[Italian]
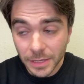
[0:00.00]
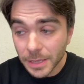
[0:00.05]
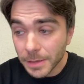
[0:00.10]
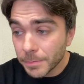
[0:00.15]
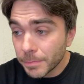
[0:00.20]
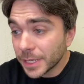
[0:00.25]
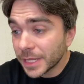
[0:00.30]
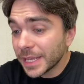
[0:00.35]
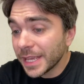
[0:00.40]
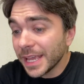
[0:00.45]

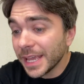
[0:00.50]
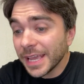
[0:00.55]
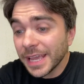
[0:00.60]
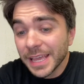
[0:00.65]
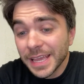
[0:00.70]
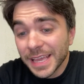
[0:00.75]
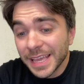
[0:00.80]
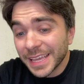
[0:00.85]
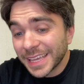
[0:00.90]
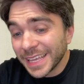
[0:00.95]
Perché
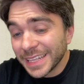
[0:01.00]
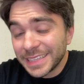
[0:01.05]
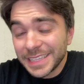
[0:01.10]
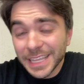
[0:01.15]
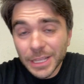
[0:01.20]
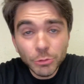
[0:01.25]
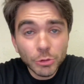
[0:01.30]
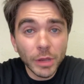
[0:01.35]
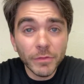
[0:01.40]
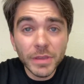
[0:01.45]
che
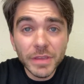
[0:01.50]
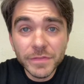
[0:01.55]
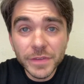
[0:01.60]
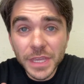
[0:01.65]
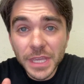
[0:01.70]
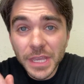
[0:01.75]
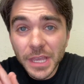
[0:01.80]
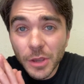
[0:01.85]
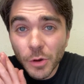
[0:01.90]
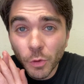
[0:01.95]
te tu
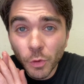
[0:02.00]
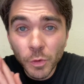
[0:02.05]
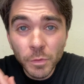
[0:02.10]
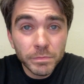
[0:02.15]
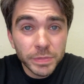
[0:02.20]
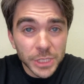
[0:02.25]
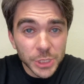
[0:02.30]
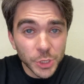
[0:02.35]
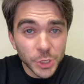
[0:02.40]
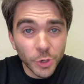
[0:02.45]
avevi un
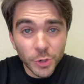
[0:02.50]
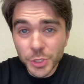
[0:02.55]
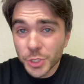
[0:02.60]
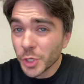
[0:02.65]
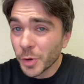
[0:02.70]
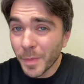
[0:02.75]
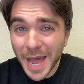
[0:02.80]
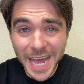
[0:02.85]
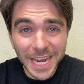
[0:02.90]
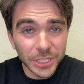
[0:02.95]
bisogno
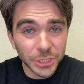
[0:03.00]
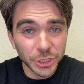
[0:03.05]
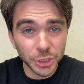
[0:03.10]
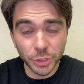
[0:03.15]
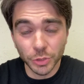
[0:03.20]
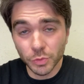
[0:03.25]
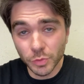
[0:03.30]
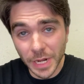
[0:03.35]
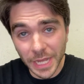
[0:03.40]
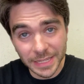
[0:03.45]
marcio
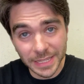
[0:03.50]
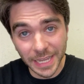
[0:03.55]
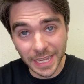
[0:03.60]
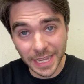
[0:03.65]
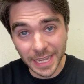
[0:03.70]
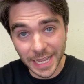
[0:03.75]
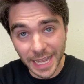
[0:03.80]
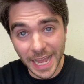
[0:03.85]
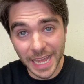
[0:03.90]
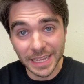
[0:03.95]
di un
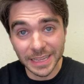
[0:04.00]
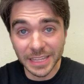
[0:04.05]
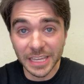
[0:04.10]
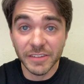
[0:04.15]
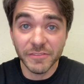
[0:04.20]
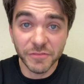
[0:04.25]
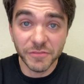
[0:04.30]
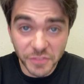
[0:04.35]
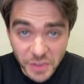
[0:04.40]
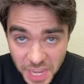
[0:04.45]

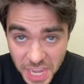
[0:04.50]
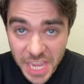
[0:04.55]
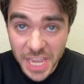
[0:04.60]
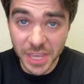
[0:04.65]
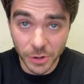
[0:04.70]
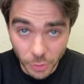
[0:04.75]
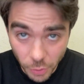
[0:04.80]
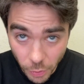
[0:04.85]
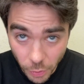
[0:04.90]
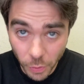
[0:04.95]
attaccante
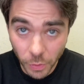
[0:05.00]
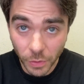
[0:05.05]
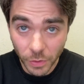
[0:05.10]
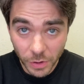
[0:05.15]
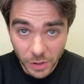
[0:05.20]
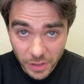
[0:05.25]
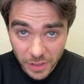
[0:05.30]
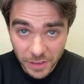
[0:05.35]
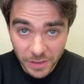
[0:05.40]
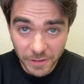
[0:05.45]
vero,
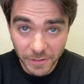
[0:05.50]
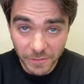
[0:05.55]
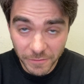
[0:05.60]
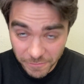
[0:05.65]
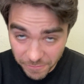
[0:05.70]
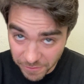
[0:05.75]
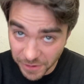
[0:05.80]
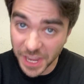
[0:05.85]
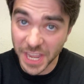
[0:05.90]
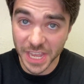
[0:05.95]

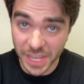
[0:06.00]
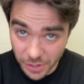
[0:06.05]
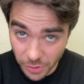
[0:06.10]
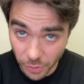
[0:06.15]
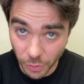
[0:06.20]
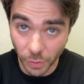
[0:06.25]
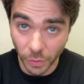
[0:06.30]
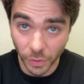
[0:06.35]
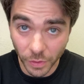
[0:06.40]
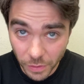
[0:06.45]

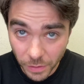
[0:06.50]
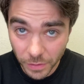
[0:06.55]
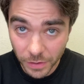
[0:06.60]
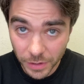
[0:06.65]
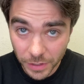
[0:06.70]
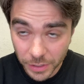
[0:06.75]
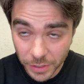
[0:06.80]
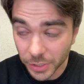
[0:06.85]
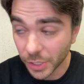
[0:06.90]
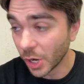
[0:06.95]
vero,
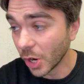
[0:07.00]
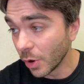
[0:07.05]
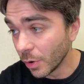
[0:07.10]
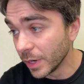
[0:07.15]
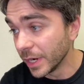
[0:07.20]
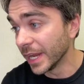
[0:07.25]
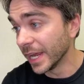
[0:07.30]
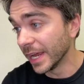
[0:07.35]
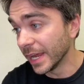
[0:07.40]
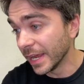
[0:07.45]

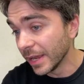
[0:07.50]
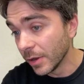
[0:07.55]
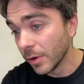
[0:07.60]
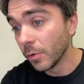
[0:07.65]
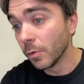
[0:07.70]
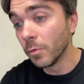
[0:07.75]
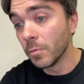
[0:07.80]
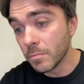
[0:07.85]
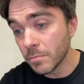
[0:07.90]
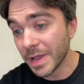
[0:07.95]
non
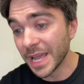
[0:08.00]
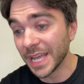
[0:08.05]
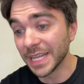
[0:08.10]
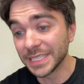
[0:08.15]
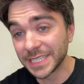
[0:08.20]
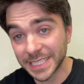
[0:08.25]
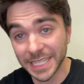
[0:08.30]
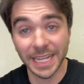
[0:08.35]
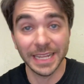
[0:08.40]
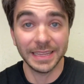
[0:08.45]
un
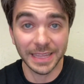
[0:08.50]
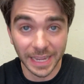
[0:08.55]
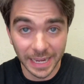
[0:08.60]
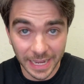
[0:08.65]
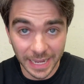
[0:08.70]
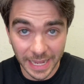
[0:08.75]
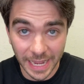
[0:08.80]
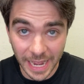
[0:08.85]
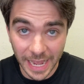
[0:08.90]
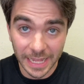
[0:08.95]
mezzo
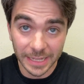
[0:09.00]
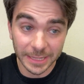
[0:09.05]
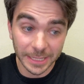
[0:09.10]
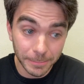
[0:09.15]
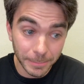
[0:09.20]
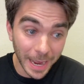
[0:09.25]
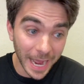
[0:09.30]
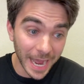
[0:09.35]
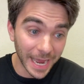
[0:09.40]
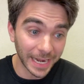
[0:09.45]
attaccante
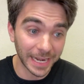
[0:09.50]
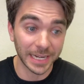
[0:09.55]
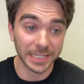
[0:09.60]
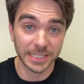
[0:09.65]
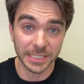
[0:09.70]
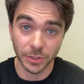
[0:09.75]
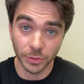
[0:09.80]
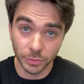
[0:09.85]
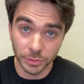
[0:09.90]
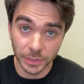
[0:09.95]
barra
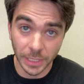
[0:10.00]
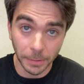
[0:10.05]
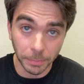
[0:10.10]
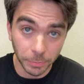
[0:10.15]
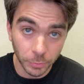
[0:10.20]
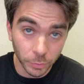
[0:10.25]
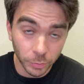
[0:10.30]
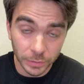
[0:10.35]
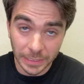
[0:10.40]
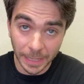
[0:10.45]
seconda
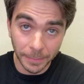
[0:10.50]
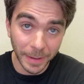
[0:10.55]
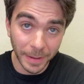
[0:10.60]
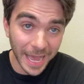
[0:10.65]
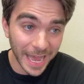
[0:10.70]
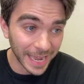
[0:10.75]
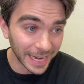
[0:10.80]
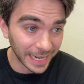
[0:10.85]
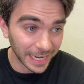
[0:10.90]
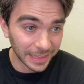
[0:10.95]
punta
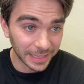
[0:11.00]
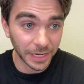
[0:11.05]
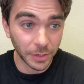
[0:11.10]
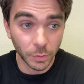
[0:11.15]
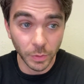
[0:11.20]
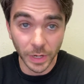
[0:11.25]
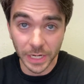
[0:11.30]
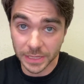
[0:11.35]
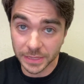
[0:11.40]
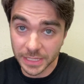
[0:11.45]
barra
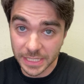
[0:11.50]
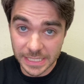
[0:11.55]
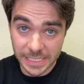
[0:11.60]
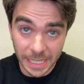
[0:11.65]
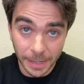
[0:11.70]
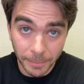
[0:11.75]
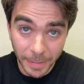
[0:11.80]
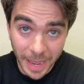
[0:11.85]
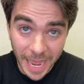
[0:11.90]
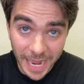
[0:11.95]

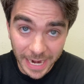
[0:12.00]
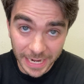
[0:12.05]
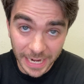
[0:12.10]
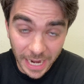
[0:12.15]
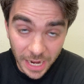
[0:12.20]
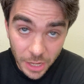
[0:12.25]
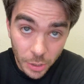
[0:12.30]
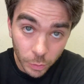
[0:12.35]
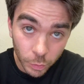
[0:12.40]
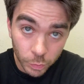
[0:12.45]
trequartista
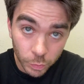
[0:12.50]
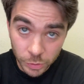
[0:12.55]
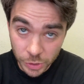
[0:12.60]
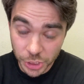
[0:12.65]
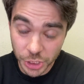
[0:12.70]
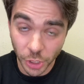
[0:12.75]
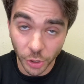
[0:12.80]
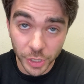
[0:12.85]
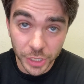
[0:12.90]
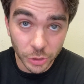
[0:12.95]
barra un
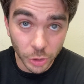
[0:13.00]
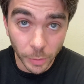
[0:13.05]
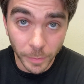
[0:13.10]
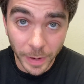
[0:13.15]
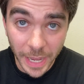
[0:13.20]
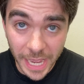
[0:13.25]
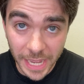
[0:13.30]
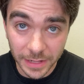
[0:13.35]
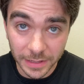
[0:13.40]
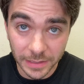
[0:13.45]
so
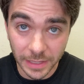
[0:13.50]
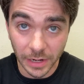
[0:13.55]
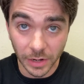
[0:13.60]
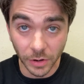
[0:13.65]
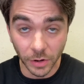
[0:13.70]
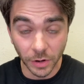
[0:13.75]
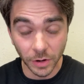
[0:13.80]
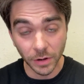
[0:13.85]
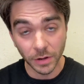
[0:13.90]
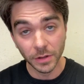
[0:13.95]

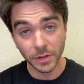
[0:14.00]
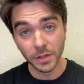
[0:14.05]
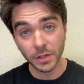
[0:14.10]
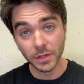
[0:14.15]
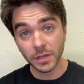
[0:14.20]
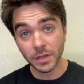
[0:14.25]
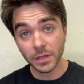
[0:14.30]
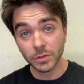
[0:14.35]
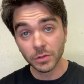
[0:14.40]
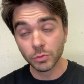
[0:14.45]
indomettello
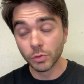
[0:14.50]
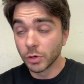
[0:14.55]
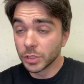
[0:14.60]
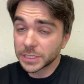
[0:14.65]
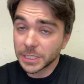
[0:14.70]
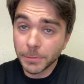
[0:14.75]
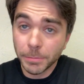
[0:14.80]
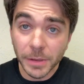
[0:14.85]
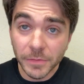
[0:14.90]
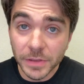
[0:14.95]
tu lo
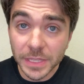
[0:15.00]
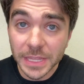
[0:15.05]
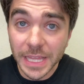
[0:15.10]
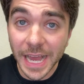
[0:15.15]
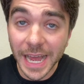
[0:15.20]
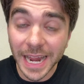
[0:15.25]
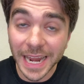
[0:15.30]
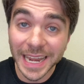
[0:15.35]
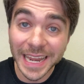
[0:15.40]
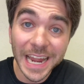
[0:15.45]
sapevi
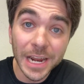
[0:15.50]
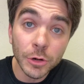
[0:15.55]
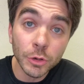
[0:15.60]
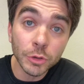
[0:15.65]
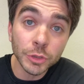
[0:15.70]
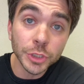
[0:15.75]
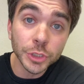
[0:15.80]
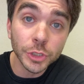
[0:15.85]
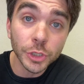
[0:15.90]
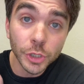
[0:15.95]
dall'anno
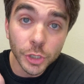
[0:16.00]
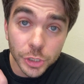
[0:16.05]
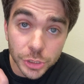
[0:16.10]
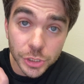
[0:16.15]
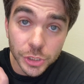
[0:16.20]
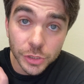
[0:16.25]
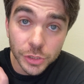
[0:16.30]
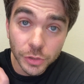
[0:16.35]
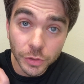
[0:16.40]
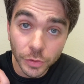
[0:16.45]

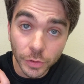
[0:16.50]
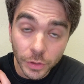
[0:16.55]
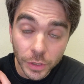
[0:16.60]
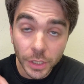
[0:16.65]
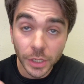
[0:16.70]
scorso